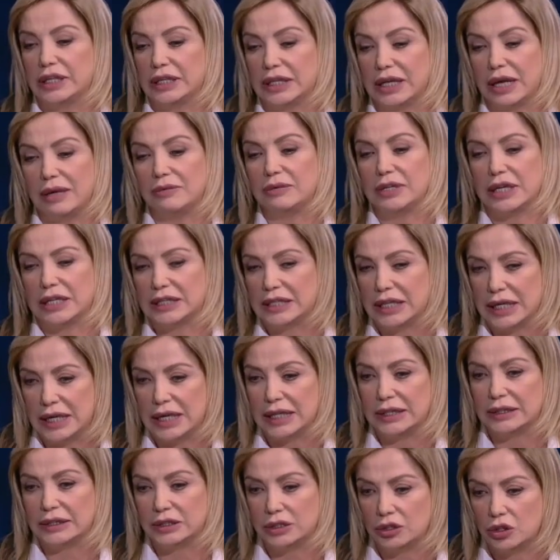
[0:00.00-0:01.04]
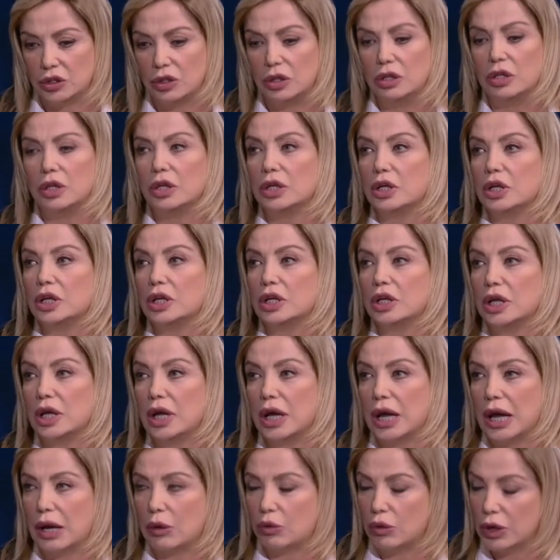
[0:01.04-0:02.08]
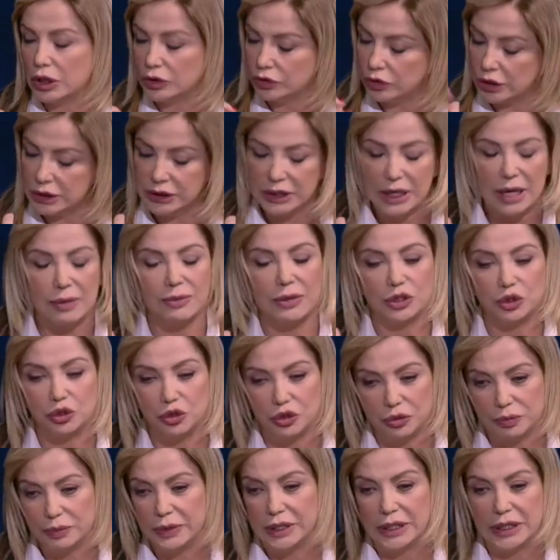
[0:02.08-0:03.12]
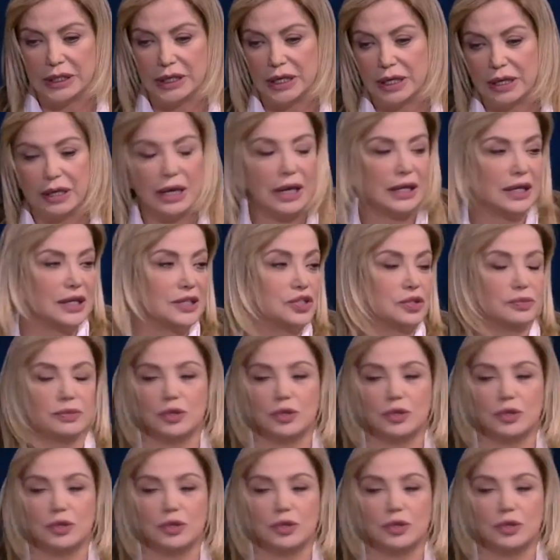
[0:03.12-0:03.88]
camera da letto. Quando andate a dormire? Quando andiamo a dormire. Adesso mi